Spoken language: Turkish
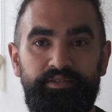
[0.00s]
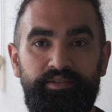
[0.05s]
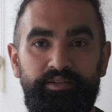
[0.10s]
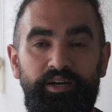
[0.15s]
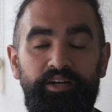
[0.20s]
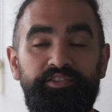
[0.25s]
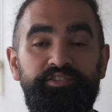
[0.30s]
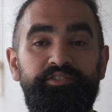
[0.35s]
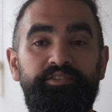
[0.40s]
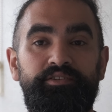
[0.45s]

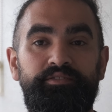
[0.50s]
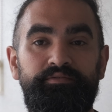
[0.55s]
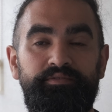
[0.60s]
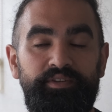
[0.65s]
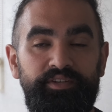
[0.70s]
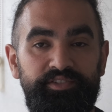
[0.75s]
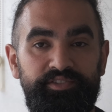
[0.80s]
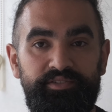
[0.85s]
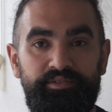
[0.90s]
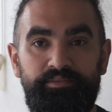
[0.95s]
karşı tarafı
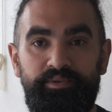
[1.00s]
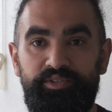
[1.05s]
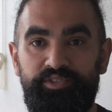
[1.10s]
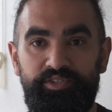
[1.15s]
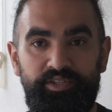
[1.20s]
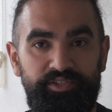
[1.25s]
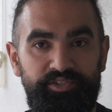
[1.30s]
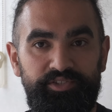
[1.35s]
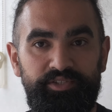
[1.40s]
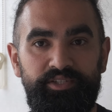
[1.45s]
değiştirmeye
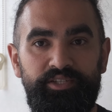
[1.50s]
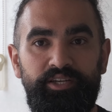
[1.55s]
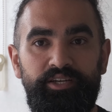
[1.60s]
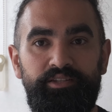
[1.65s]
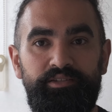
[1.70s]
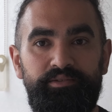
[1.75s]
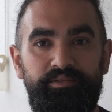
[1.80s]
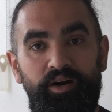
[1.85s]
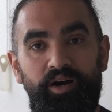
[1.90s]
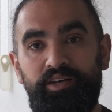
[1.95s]
çalışırken
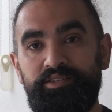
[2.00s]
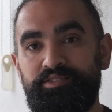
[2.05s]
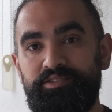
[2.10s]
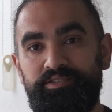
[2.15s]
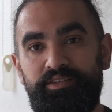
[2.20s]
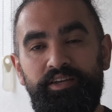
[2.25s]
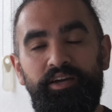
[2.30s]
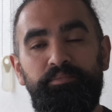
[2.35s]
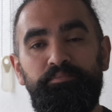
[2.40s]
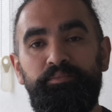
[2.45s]

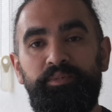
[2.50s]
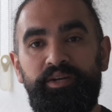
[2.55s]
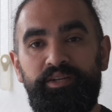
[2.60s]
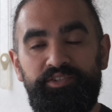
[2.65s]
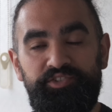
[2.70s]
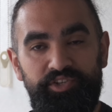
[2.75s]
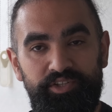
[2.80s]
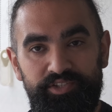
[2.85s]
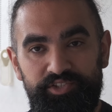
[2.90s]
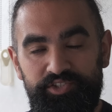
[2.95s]
aslında yapmaya
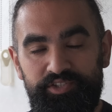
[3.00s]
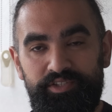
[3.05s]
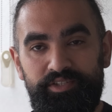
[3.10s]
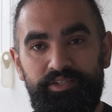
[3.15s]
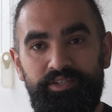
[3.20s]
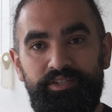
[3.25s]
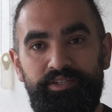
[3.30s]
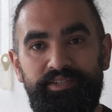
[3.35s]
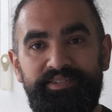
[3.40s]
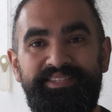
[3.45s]

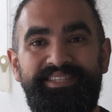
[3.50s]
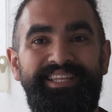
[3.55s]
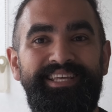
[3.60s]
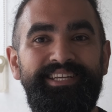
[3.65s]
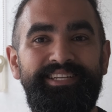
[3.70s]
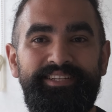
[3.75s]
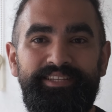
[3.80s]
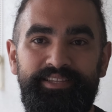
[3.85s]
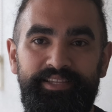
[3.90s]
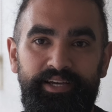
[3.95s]
çalıştığı
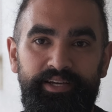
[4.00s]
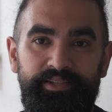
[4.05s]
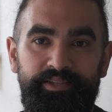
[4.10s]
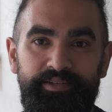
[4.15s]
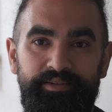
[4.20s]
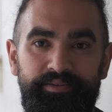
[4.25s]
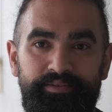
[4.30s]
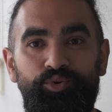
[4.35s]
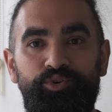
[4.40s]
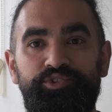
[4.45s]
derinden
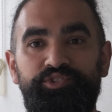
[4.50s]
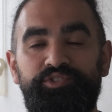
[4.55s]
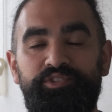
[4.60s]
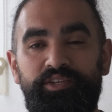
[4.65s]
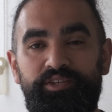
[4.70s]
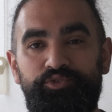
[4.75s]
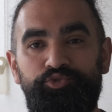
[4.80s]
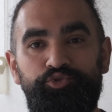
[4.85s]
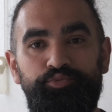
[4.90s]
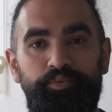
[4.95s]
o
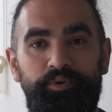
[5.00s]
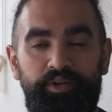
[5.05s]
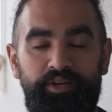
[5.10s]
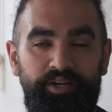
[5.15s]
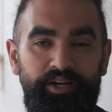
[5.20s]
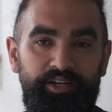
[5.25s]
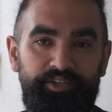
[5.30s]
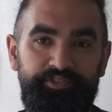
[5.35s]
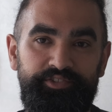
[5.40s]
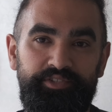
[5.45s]
içindeki şüpheye
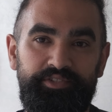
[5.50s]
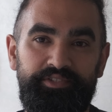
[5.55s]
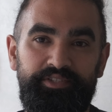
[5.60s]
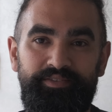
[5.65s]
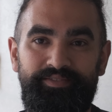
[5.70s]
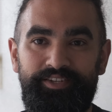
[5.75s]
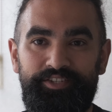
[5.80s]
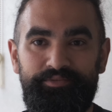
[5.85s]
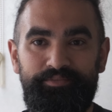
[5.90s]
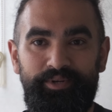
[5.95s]
karşı
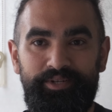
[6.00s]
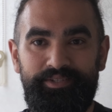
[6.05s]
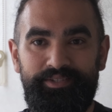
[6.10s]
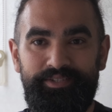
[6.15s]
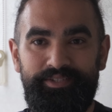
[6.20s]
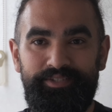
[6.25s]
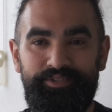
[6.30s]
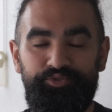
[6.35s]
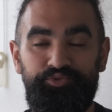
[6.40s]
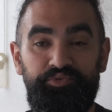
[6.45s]

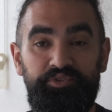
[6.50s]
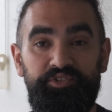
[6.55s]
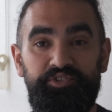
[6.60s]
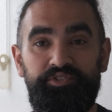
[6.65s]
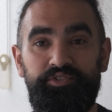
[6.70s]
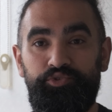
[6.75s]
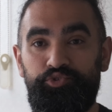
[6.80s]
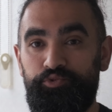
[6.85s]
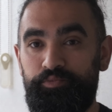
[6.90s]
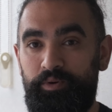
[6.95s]
savaşmaktır. Çünkü
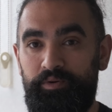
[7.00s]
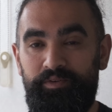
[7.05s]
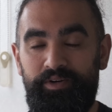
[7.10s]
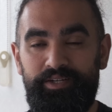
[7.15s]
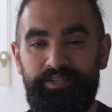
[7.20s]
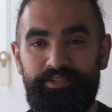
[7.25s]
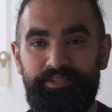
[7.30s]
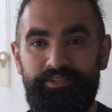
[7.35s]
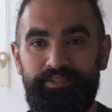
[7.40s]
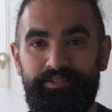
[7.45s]
içinde şüphe
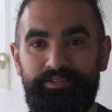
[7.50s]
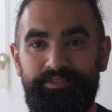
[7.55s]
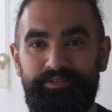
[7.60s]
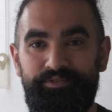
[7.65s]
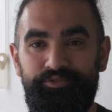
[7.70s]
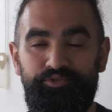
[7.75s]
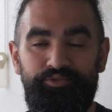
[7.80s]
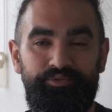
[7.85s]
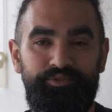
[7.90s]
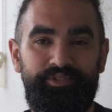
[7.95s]
vardır.
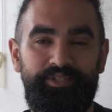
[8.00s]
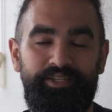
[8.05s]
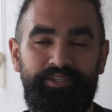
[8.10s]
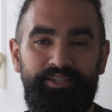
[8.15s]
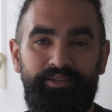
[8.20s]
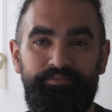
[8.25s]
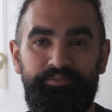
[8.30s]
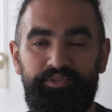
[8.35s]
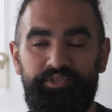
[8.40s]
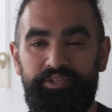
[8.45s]
Çünkü
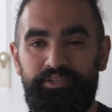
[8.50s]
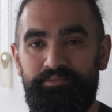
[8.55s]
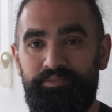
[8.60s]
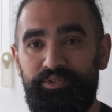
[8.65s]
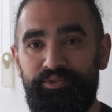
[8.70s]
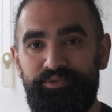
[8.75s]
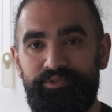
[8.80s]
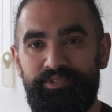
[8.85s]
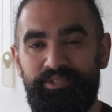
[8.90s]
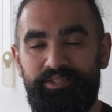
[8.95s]
zaten bir şey
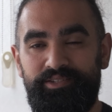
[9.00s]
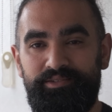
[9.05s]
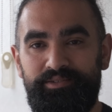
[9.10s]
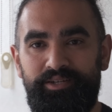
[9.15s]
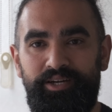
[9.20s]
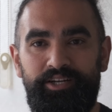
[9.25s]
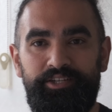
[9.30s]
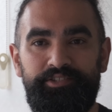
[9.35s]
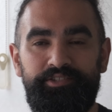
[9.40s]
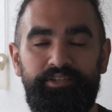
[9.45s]
biliyorsan
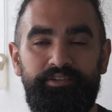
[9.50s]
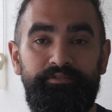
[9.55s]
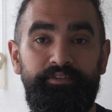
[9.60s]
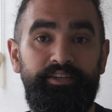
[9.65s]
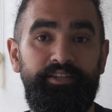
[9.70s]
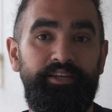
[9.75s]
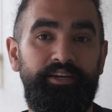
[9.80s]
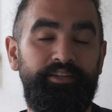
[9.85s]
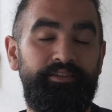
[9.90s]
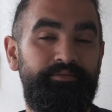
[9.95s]
karşı tarafı
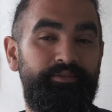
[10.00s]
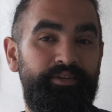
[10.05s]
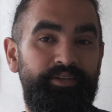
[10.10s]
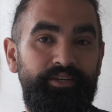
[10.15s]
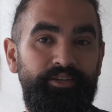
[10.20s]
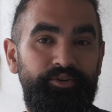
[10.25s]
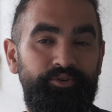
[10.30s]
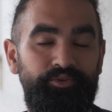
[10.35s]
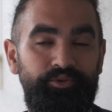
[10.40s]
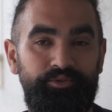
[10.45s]
ikna etmeye
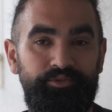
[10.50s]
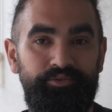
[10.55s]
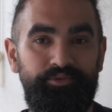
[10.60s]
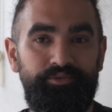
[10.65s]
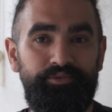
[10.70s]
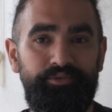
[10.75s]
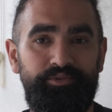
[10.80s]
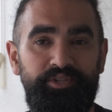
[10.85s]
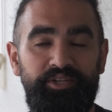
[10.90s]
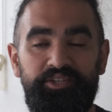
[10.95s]
gerek yoktur,
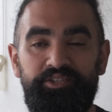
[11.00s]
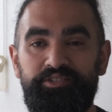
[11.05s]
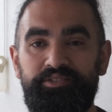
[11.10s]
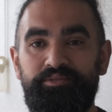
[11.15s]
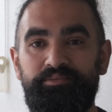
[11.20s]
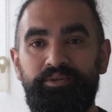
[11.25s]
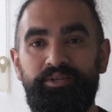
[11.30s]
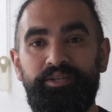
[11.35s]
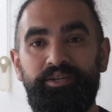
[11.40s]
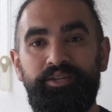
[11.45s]

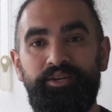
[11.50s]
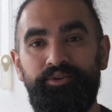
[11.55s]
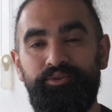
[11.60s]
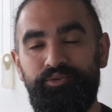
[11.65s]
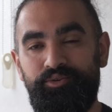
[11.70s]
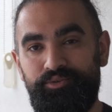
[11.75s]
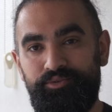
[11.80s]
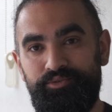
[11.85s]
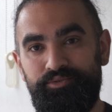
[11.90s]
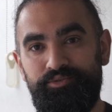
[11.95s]
değiştirmeye gerek
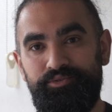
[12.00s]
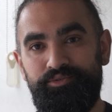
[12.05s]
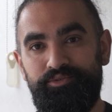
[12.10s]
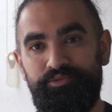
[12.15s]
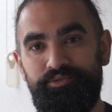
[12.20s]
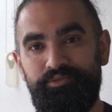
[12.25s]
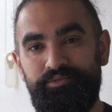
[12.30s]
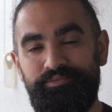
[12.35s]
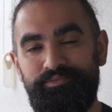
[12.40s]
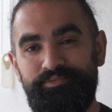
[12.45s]

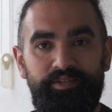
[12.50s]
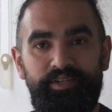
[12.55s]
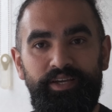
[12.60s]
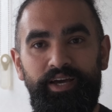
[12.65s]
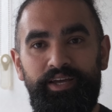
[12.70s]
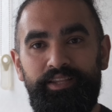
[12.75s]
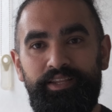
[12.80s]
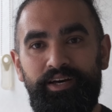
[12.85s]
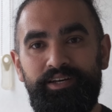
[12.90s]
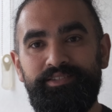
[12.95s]
yoktur.
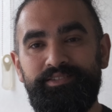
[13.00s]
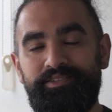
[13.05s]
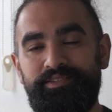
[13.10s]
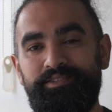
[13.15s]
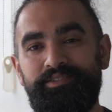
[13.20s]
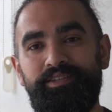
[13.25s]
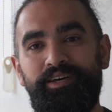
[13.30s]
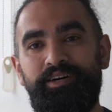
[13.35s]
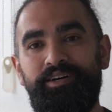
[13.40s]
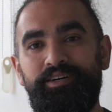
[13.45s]
Yani
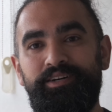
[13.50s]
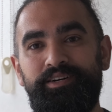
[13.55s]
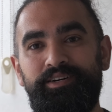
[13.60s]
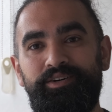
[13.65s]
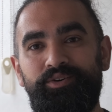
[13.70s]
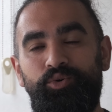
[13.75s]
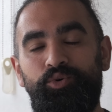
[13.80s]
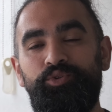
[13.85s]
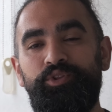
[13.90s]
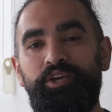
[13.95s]
aslında
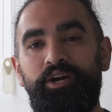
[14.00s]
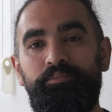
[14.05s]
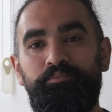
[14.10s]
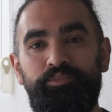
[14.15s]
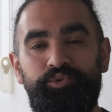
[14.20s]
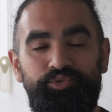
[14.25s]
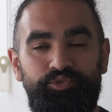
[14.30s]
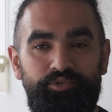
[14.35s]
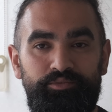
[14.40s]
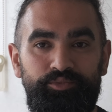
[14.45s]
onu
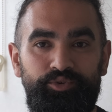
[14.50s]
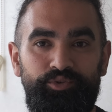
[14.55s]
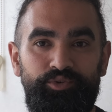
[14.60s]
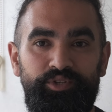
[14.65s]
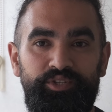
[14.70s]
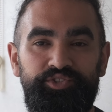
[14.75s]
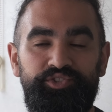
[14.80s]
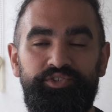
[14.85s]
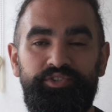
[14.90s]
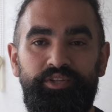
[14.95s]
yapma durumu
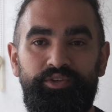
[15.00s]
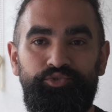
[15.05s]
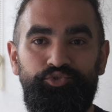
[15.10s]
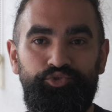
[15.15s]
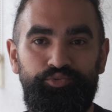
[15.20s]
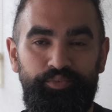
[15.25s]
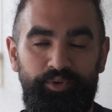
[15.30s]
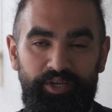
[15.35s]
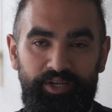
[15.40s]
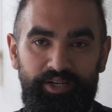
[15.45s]
içindeki
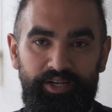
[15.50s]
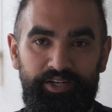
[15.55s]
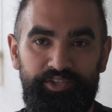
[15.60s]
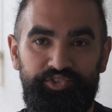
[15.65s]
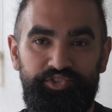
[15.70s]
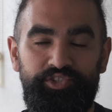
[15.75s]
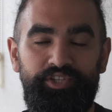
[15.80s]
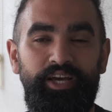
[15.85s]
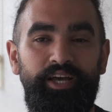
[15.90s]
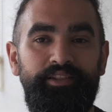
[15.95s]
şüpheye
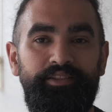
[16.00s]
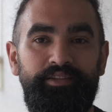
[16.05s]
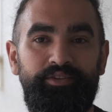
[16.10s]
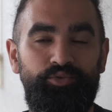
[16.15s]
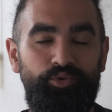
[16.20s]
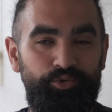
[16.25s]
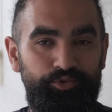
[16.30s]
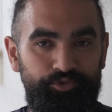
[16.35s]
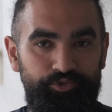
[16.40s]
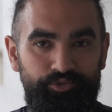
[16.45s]
karşı kendini
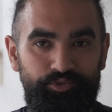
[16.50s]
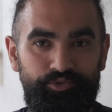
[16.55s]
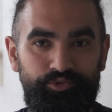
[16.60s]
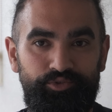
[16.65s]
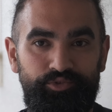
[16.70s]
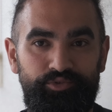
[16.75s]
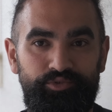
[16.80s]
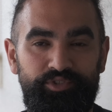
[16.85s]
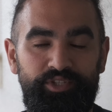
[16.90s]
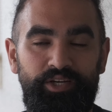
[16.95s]

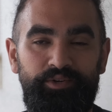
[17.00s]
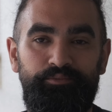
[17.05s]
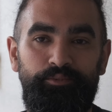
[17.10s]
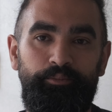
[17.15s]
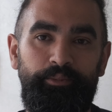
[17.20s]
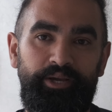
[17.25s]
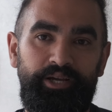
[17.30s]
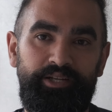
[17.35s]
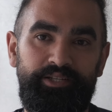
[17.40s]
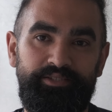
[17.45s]
oluşturduğu savunma
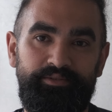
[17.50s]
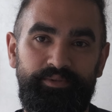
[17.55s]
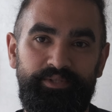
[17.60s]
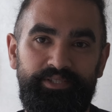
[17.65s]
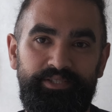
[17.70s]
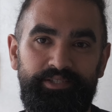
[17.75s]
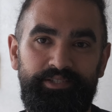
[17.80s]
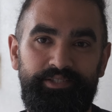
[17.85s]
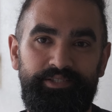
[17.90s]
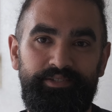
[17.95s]

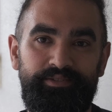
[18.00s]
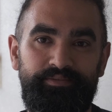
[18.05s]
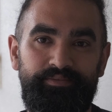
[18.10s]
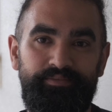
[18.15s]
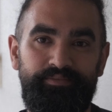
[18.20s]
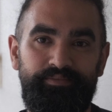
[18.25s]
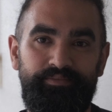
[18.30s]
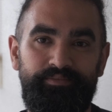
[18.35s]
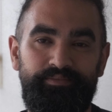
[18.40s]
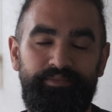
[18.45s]
mekanizmasıdır.
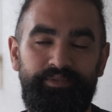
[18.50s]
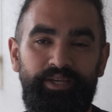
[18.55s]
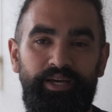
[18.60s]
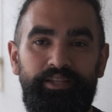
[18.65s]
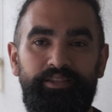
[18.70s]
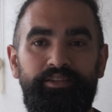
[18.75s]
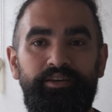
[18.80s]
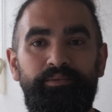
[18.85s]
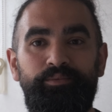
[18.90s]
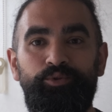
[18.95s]

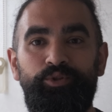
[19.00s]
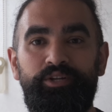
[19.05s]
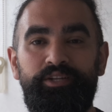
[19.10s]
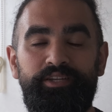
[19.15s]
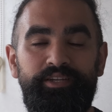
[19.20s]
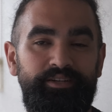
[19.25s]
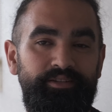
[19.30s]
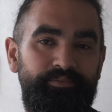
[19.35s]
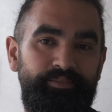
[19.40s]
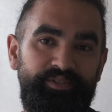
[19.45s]
Yani tabuların
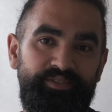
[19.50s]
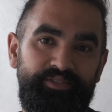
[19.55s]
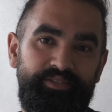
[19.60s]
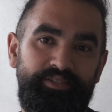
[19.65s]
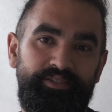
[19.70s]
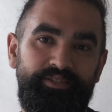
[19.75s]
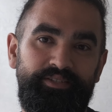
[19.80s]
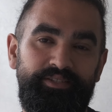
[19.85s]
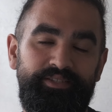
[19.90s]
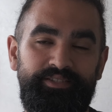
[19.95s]

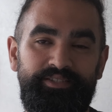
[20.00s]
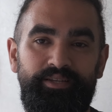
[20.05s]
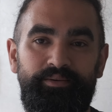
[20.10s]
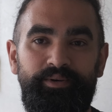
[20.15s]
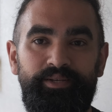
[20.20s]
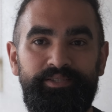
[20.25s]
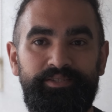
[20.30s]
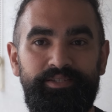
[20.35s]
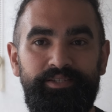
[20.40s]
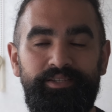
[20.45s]
yıkılmasını
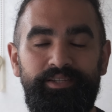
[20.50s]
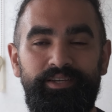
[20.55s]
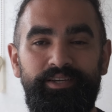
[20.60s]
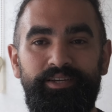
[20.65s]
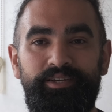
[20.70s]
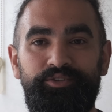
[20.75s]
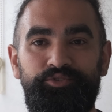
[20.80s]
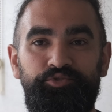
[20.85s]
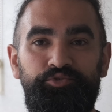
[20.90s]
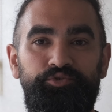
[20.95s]
istemezsin.
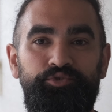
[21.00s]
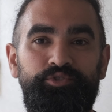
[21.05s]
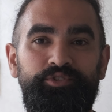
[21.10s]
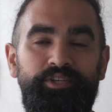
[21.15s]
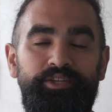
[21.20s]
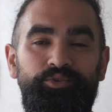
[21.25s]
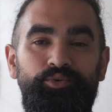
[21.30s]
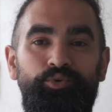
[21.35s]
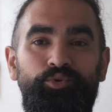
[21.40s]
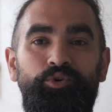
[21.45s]
Çünkü
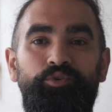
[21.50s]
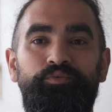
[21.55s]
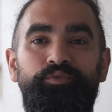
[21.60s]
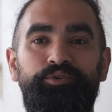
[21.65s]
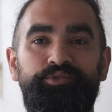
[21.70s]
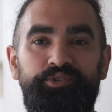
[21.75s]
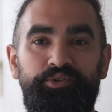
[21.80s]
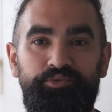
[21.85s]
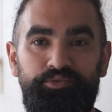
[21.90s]
seni o konforda